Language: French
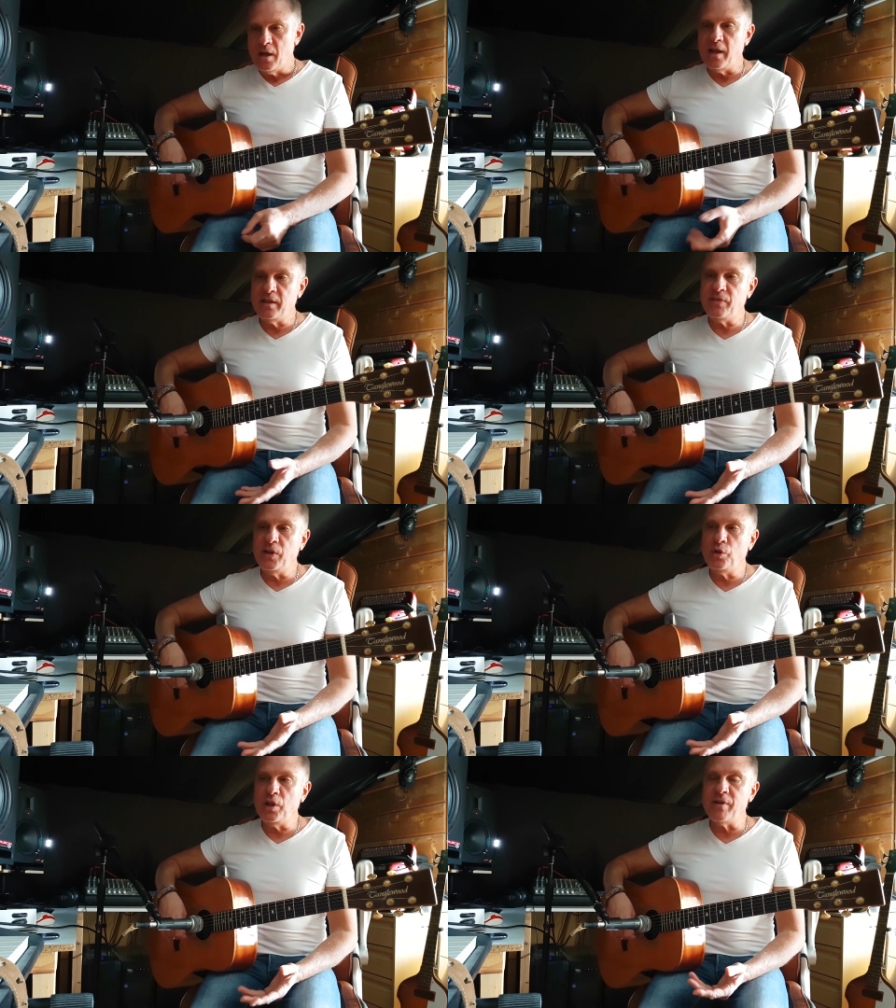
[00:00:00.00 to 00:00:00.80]
La
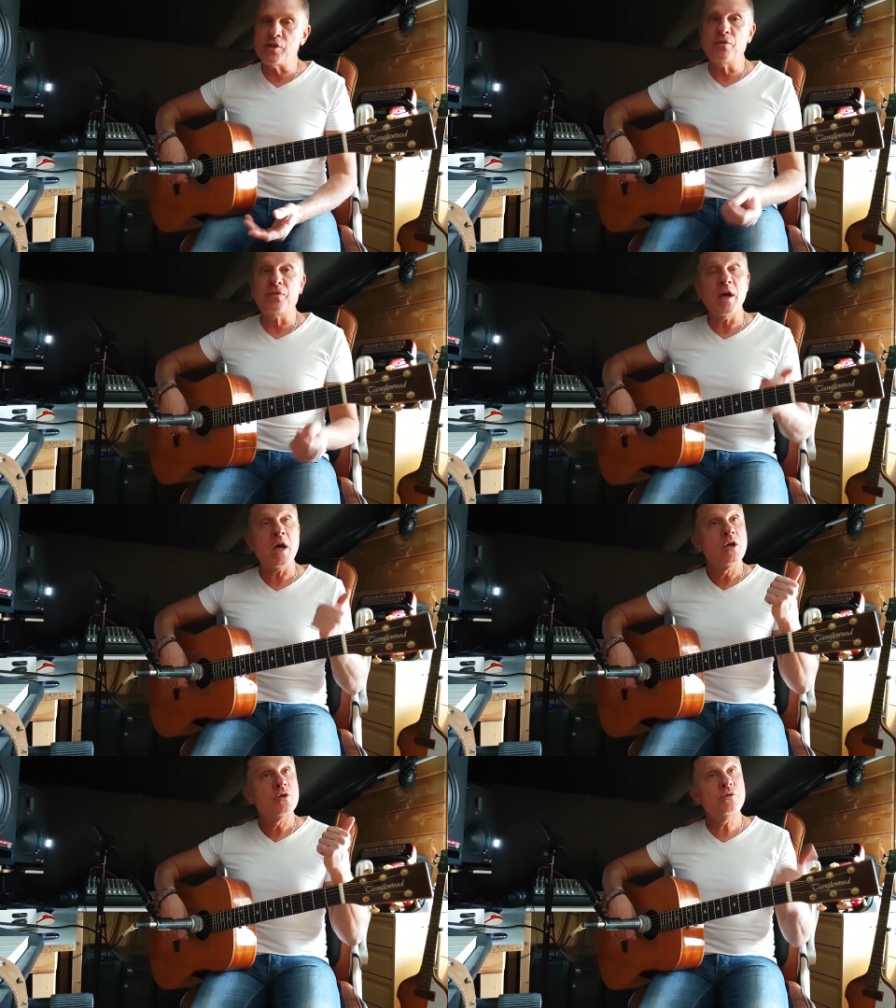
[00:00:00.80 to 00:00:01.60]
difficulté va se
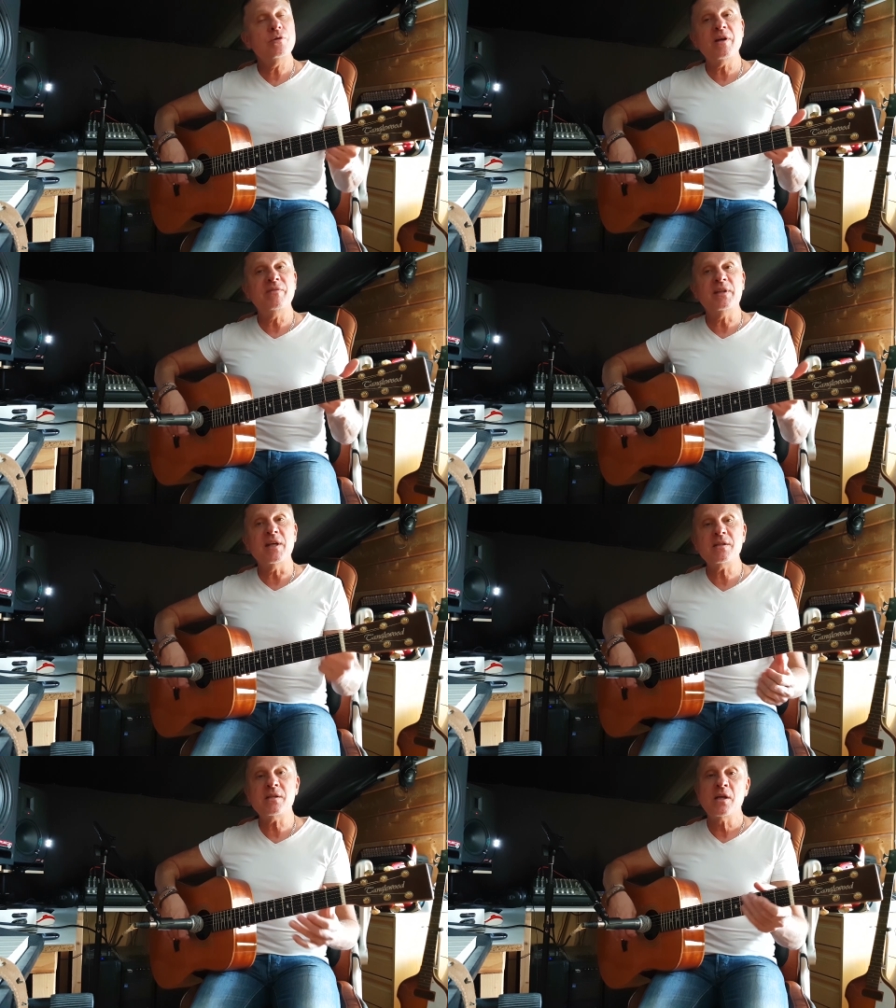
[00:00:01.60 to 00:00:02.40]
faire sur la
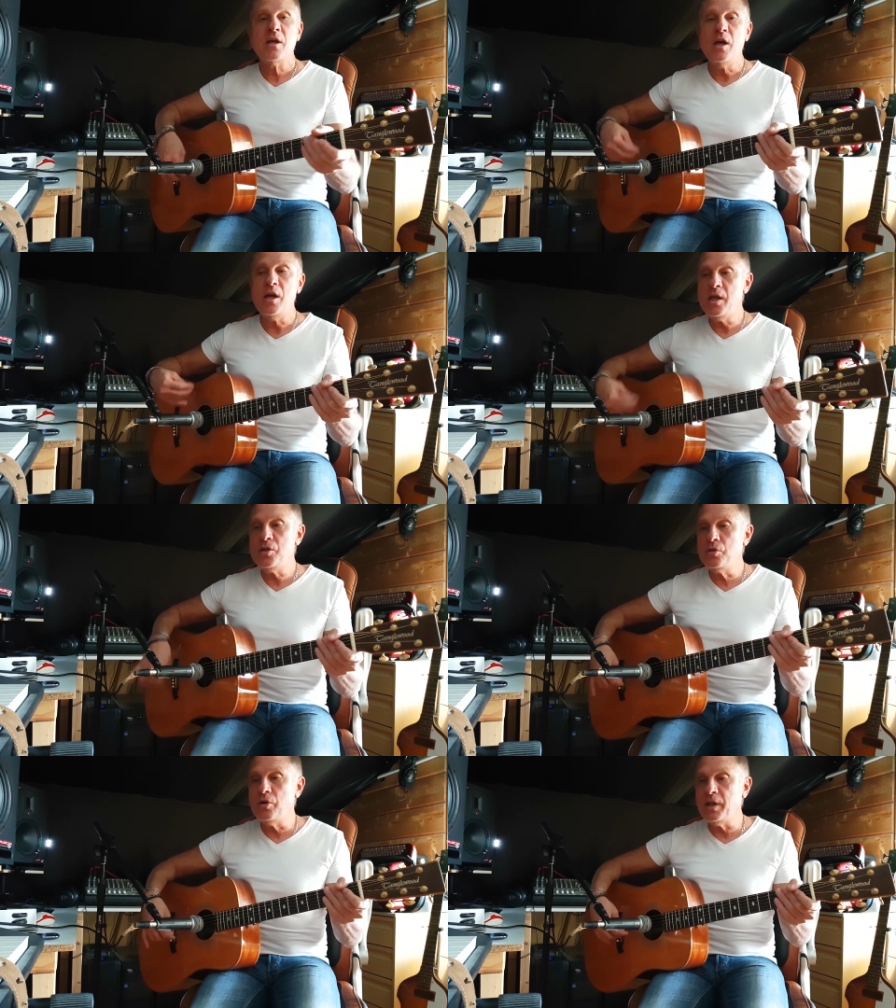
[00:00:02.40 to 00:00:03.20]
vitesse et
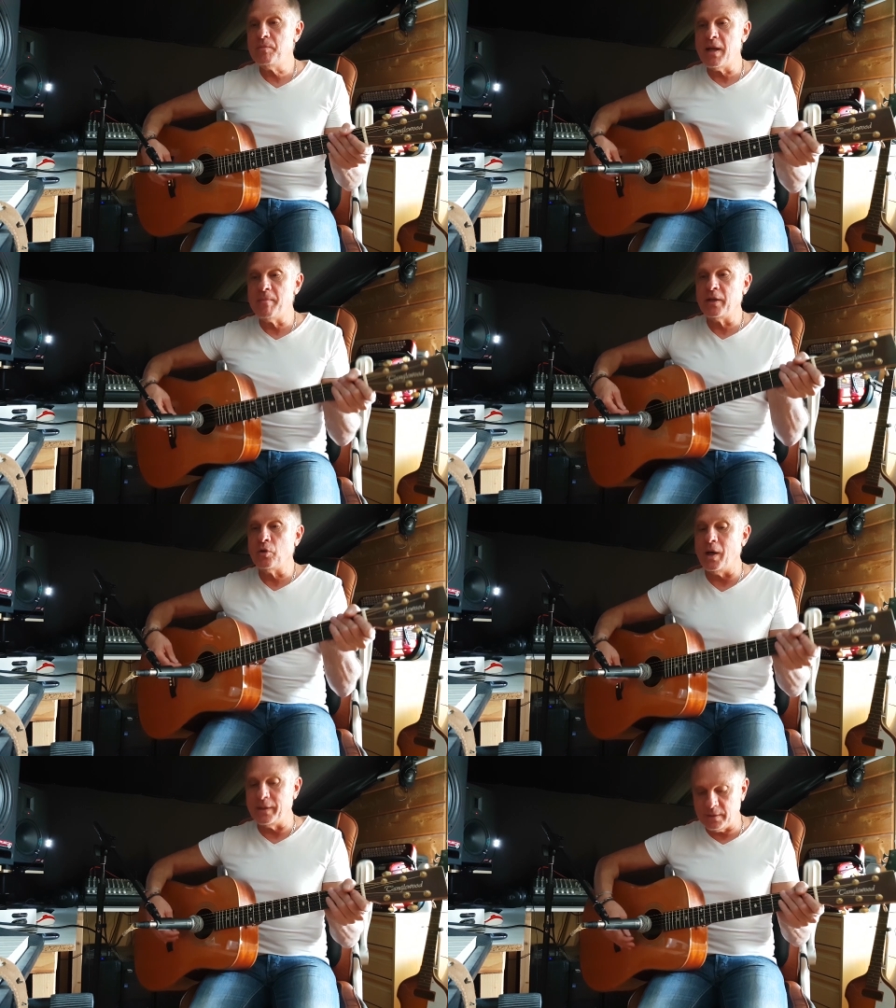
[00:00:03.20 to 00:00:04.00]
sur le rythme à la main
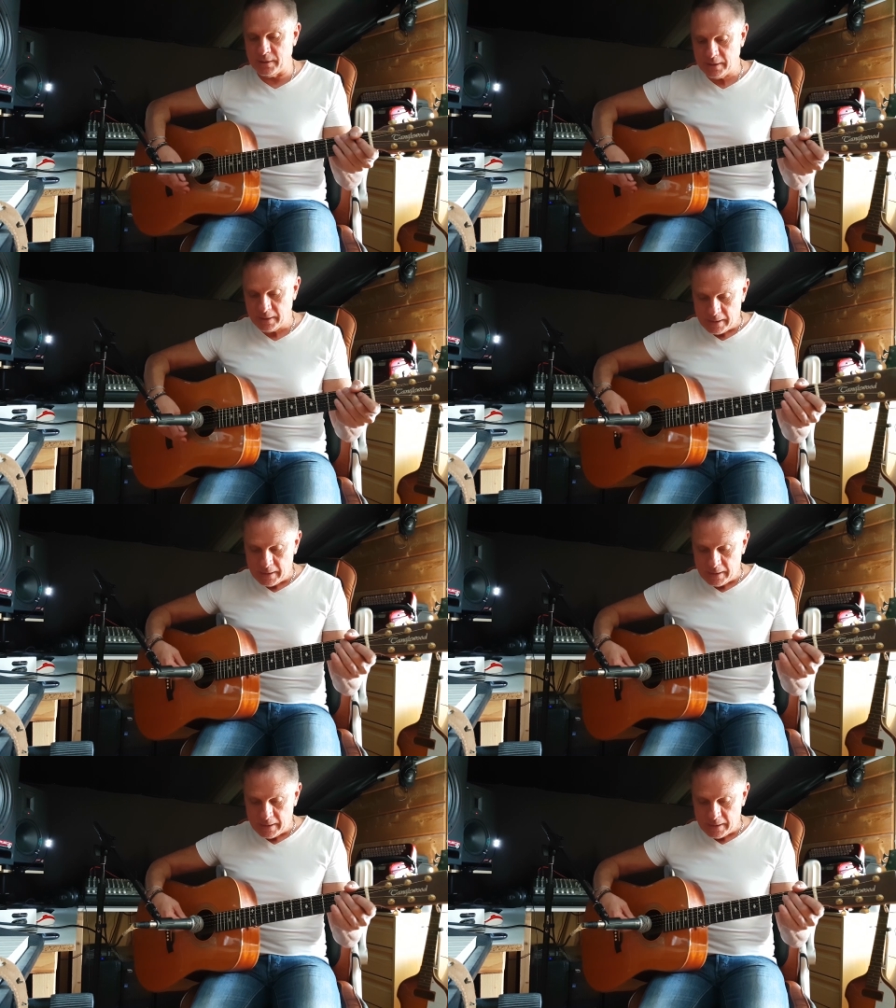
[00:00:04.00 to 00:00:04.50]
droite.